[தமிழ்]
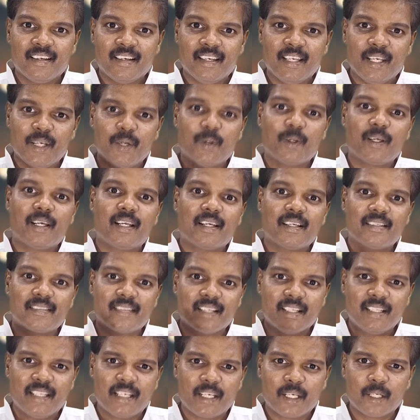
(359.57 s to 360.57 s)
நீங்களும் என்ன
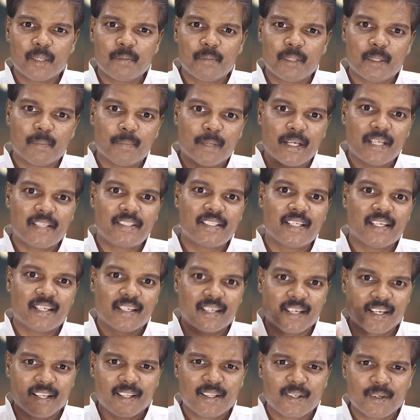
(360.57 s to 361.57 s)
சந்திக்கணும் இந்த பயிற்சியில
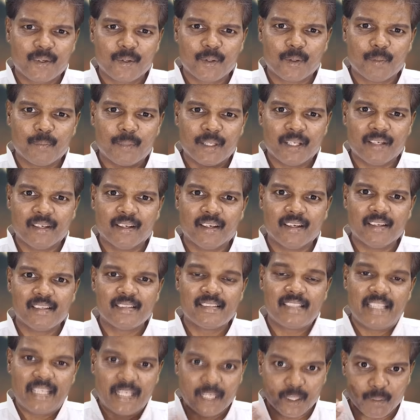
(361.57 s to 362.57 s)
கலந்துக்கணும் அப்படின்னா
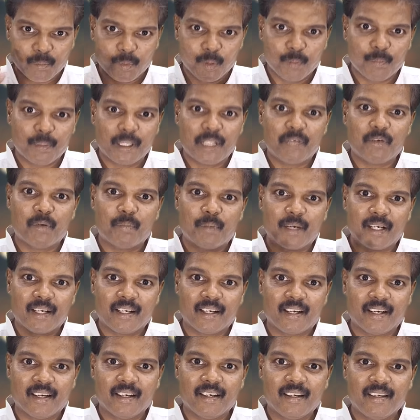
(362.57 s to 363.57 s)
சீக்கிரம் முன்பதிவு
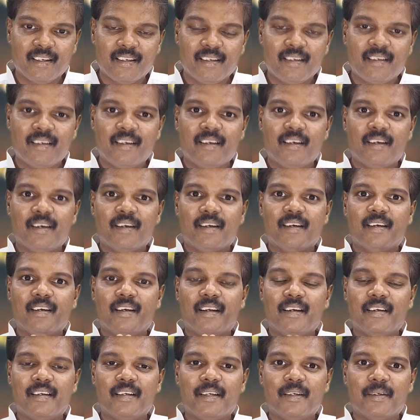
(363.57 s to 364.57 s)
பண்ணுங்க
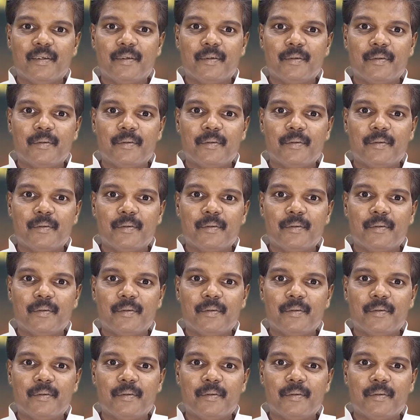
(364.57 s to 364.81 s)
நன்றி